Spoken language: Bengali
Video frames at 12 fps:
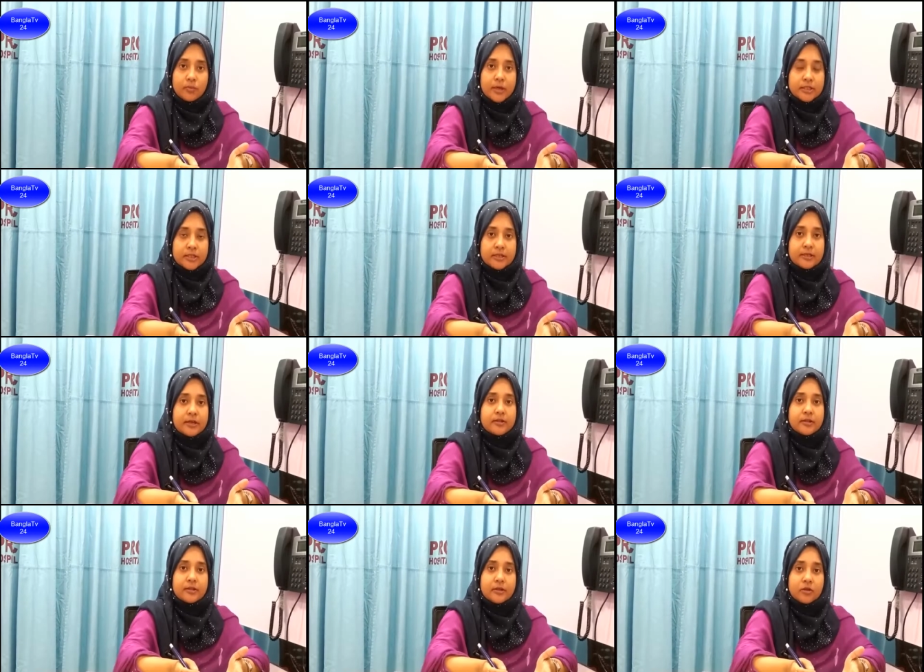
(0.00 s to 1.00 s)
মাসিকের
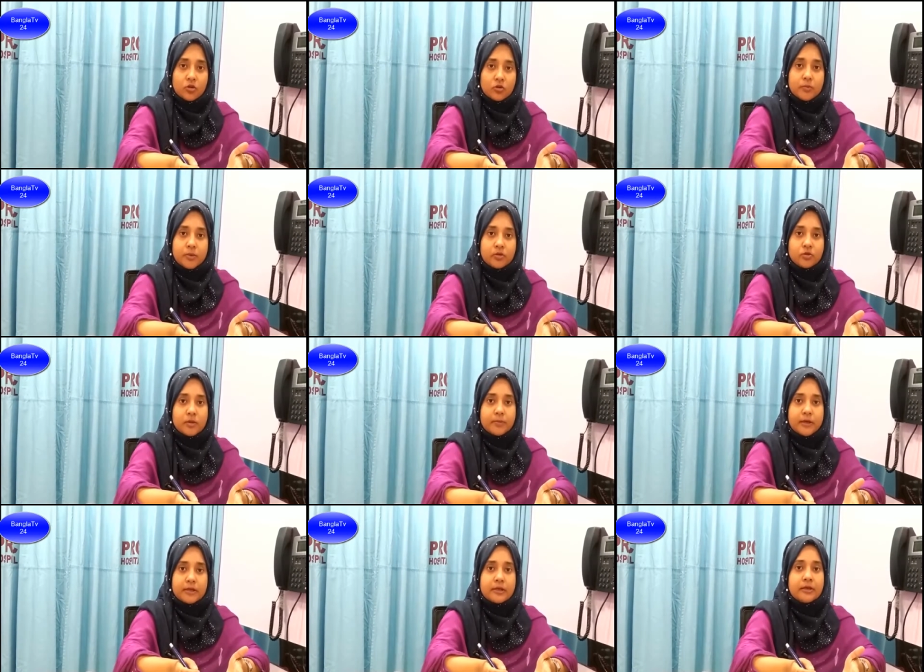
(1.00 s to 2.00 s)
রাস্তা দিয়ে রক্তপাত হতে
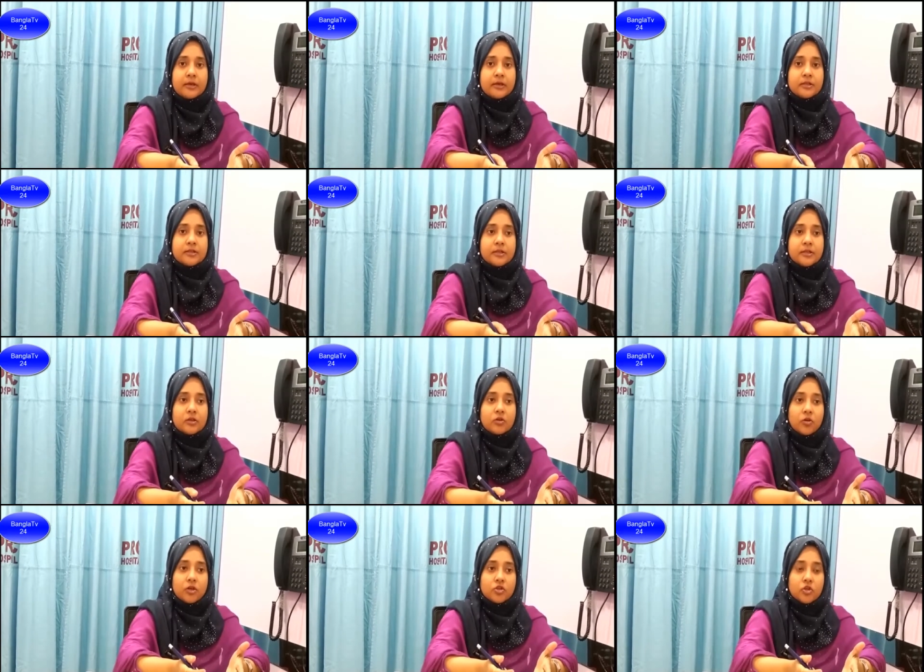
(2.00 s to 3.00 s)
পারে যেটি
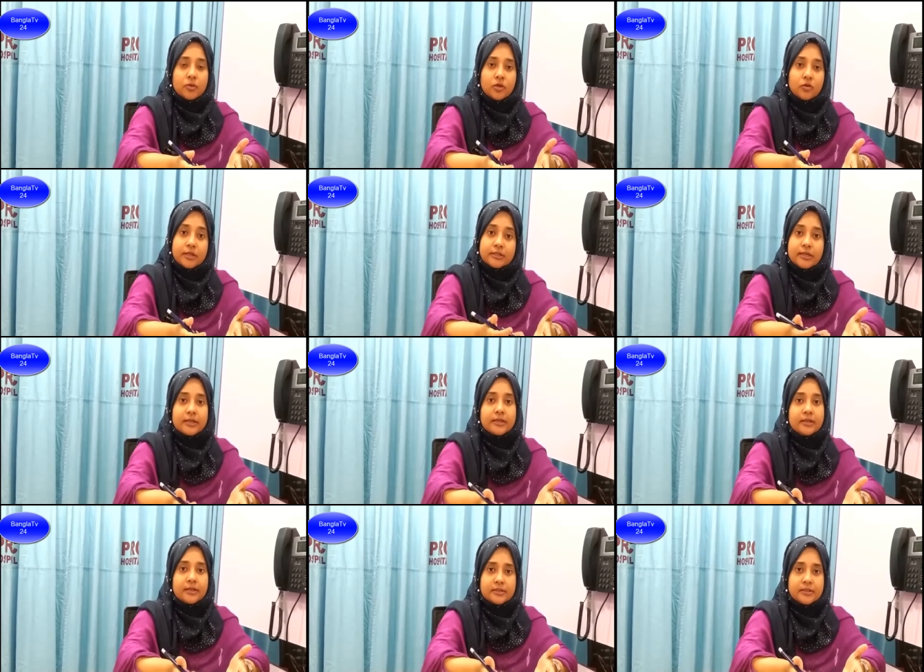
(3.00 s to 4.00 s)
অনেক সময় অনেকে জানেই
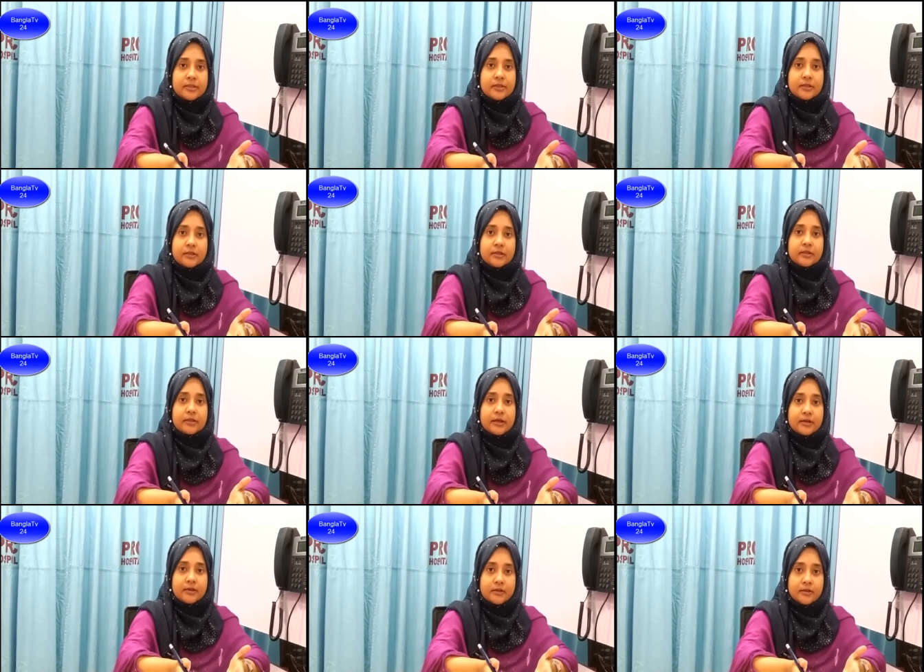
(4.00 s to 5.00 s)
না যে
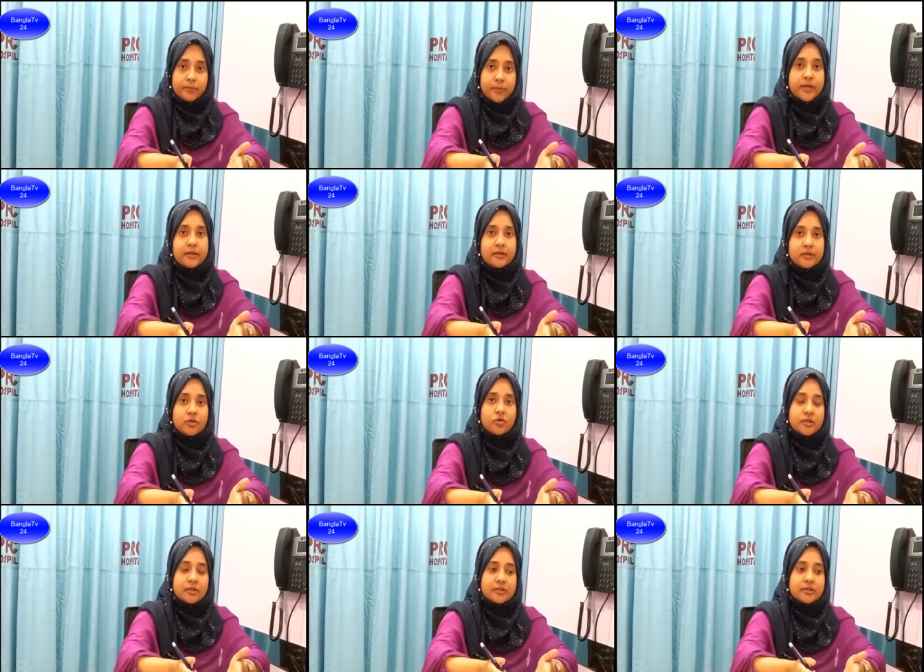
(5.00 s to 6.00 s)
তার প্রেগনেন্সি
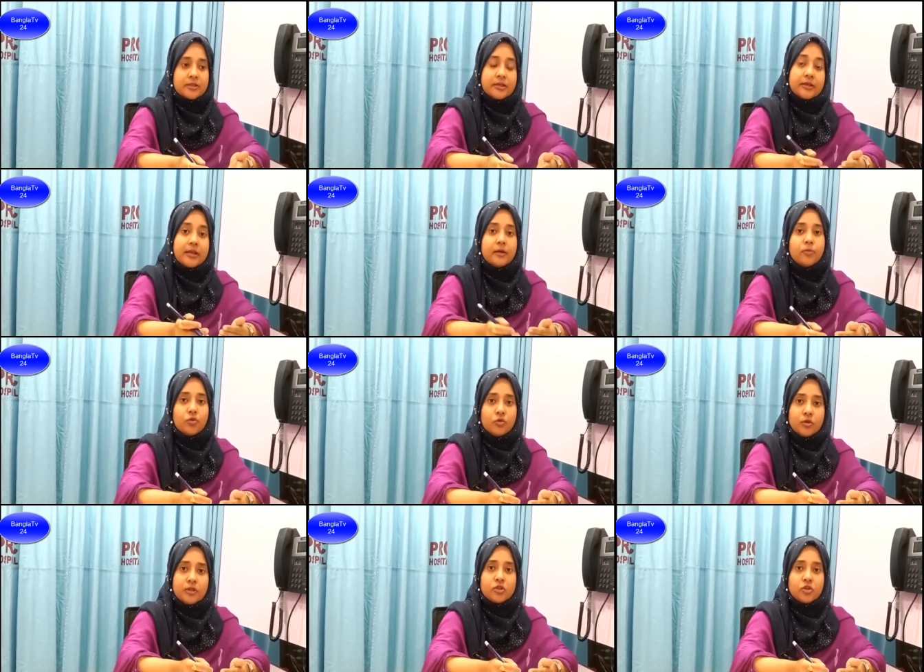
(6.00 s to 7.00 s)
হয়েছে ঠিক এই
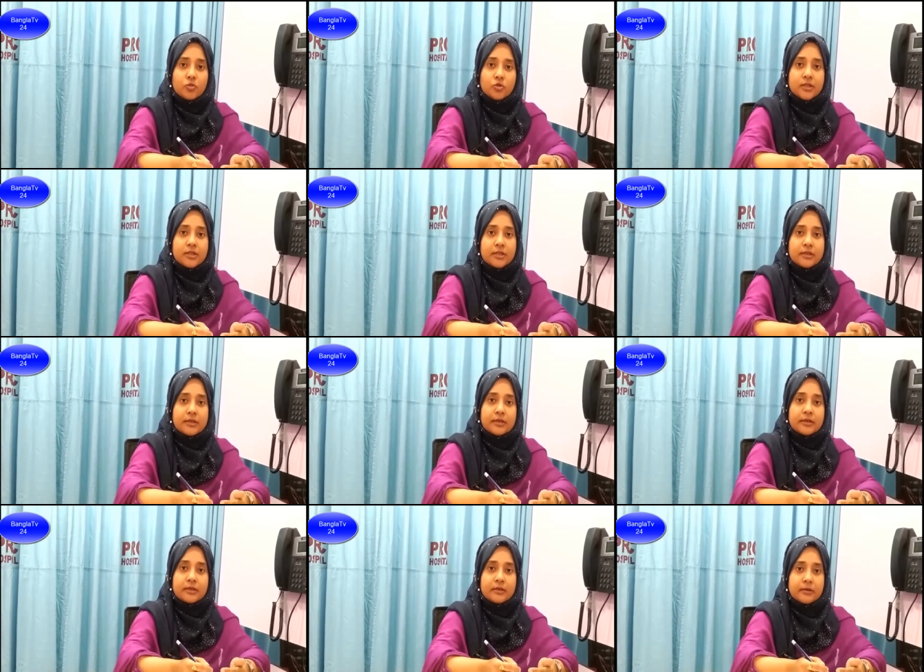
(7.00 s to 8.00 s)
মুহূর্তে এই সমস্যাটি
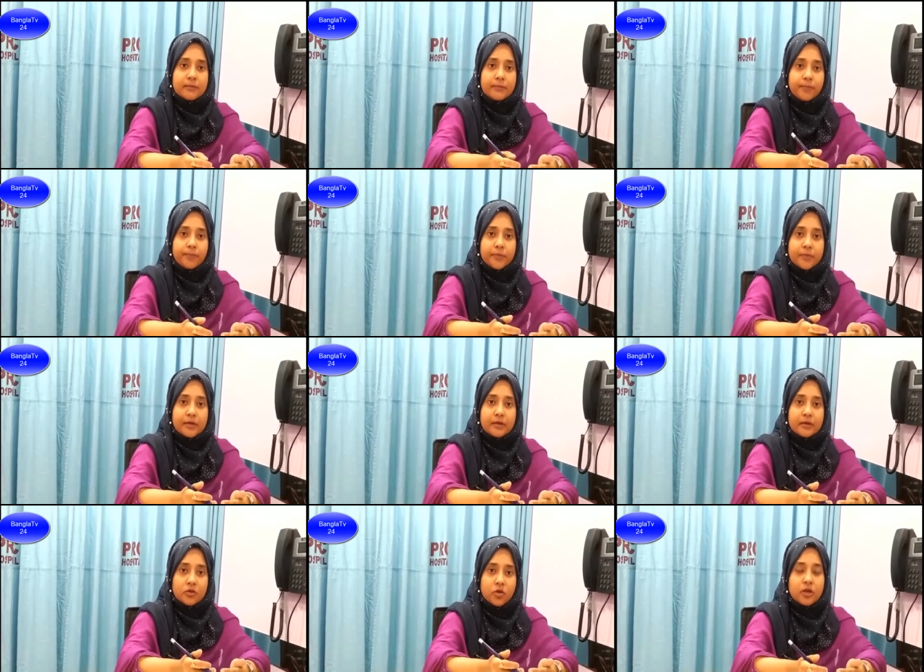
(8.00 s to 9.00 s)

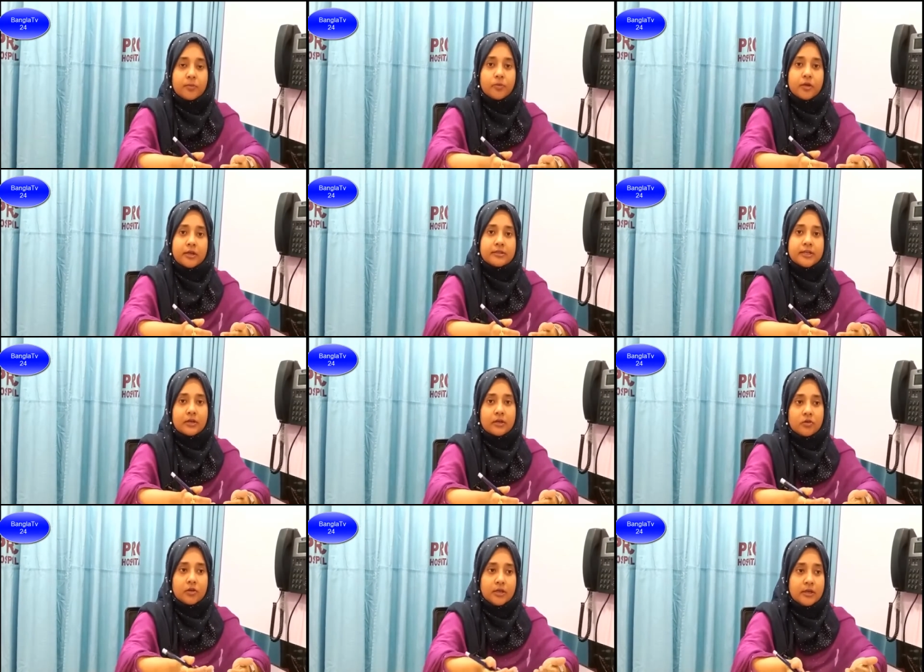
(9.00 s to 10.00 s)
ধরা পড়ে যার
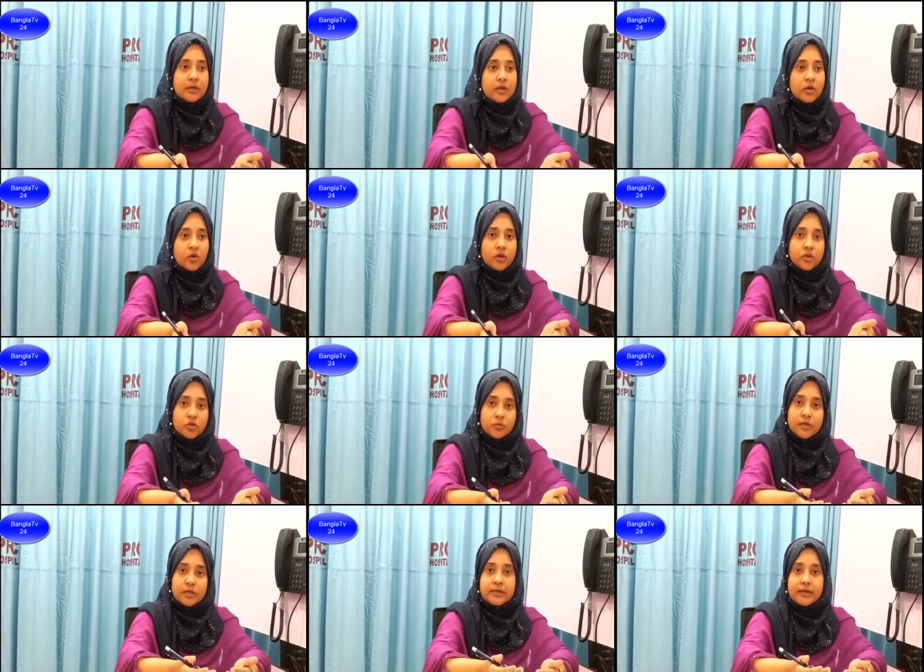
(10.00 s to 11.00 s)
কারণে অনেক
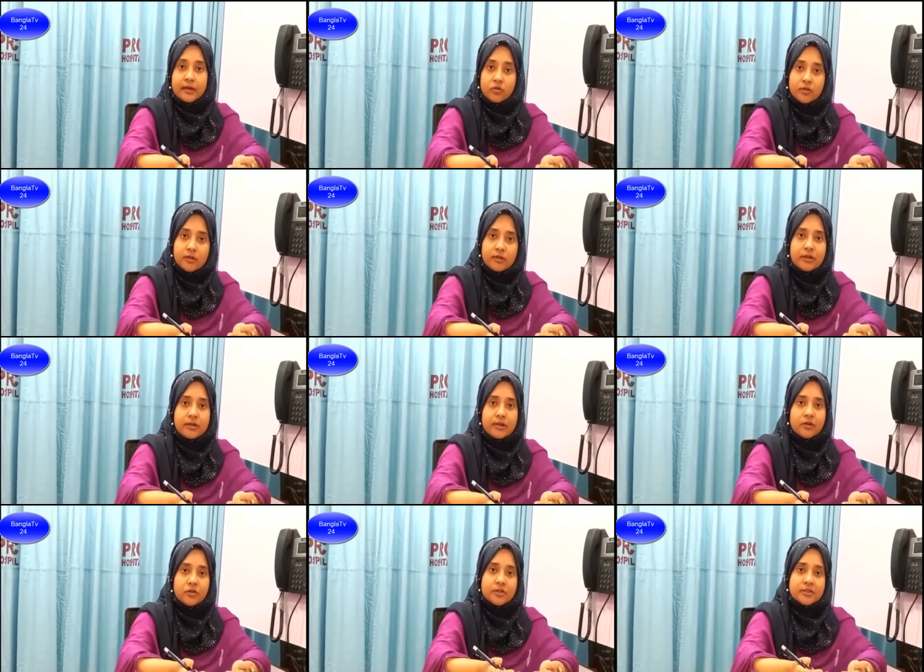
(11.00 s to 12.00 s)
সময় এটি ডায়াগনোসিসে
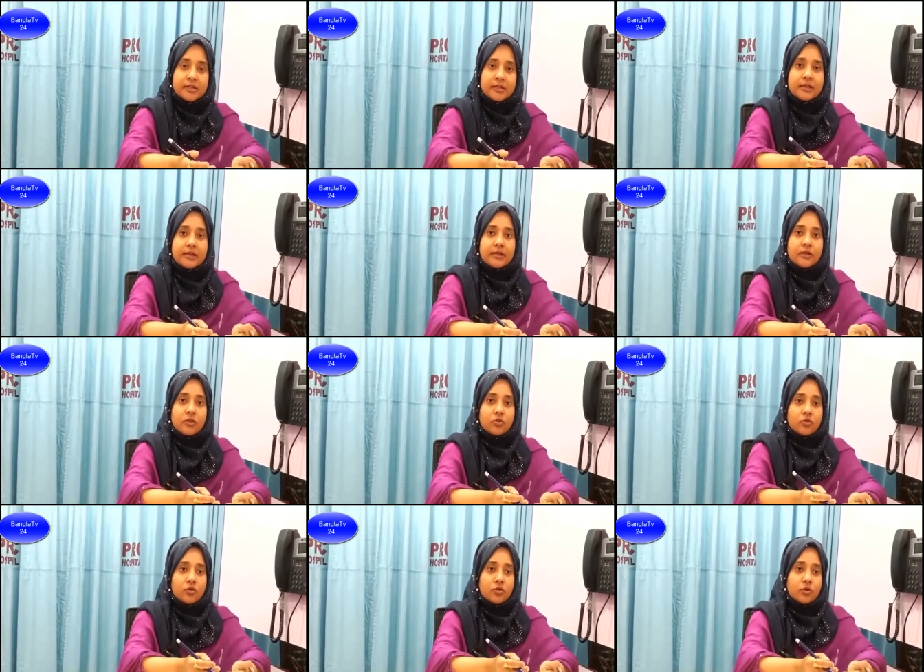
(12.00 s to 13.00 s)
লেট হয়ে যায়
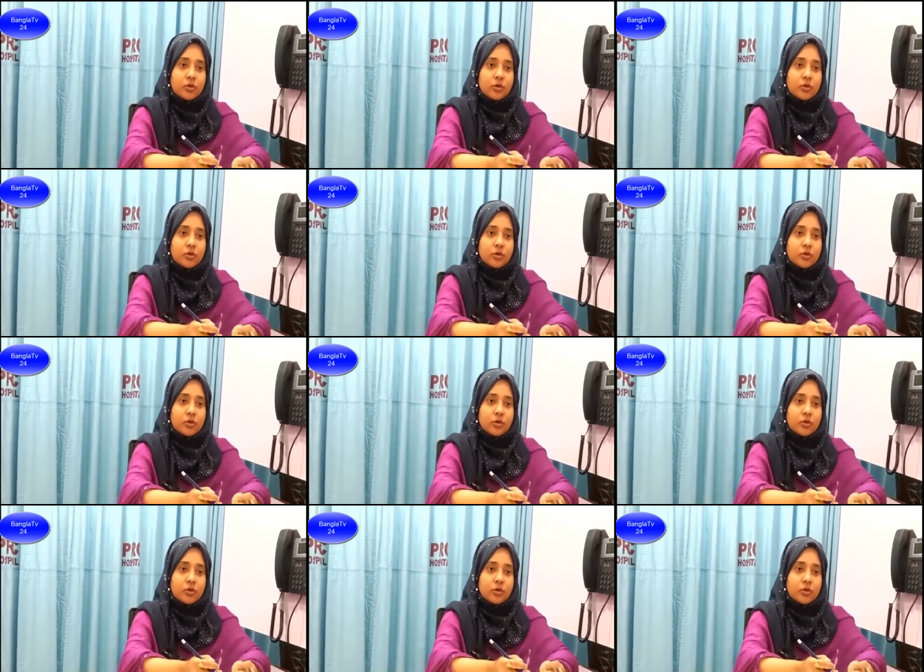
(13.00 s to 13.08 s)
তো